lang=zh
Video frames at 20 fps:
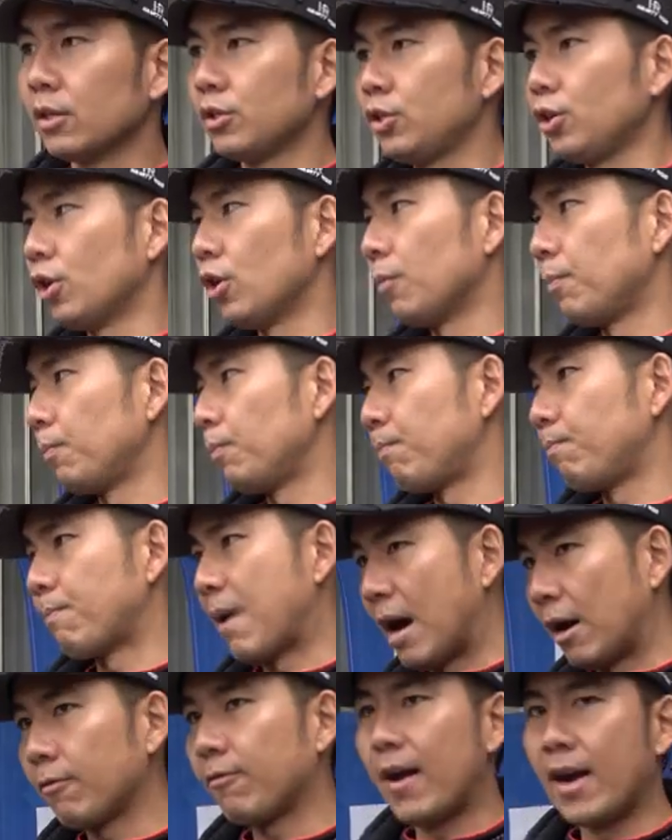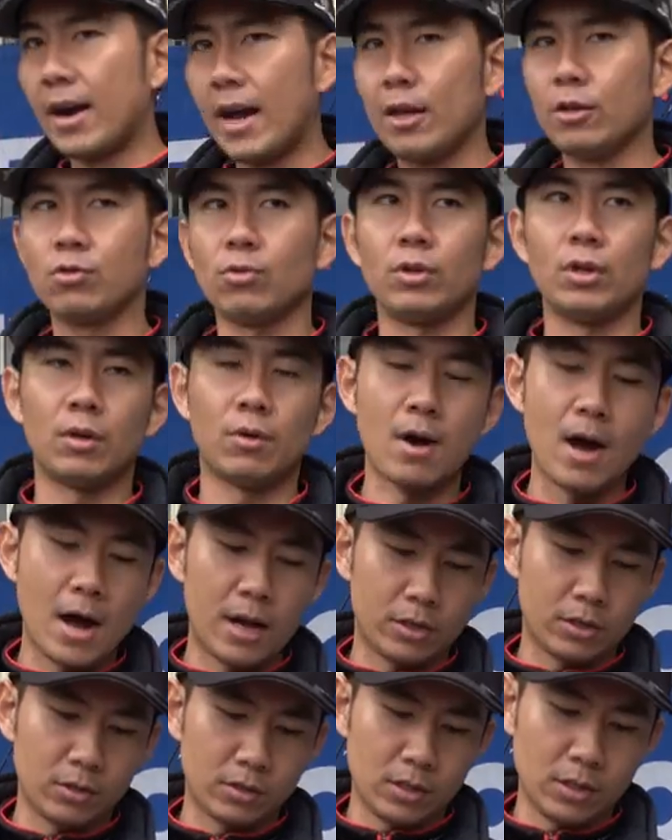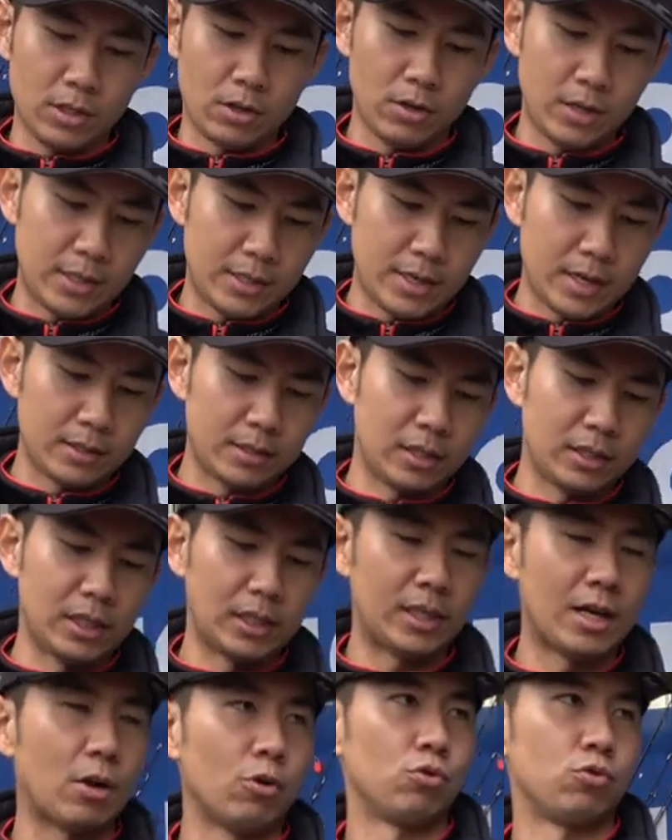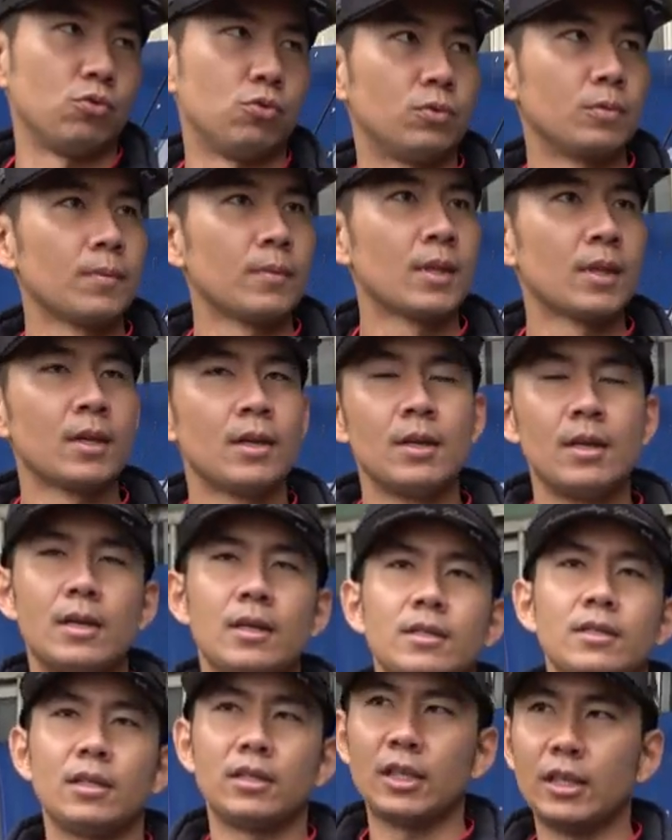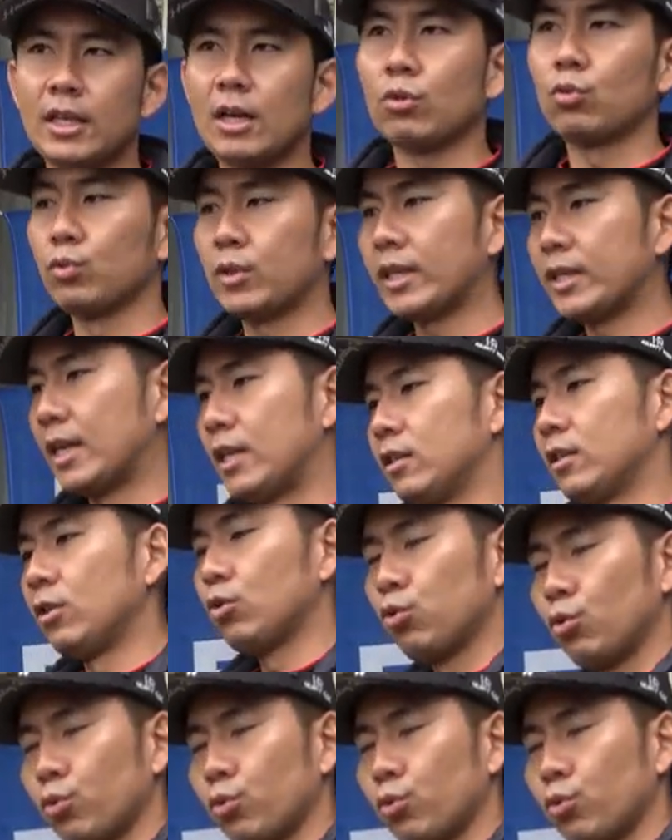就绑法来说的话，就是有以上这些钓组，这些钓组再衍生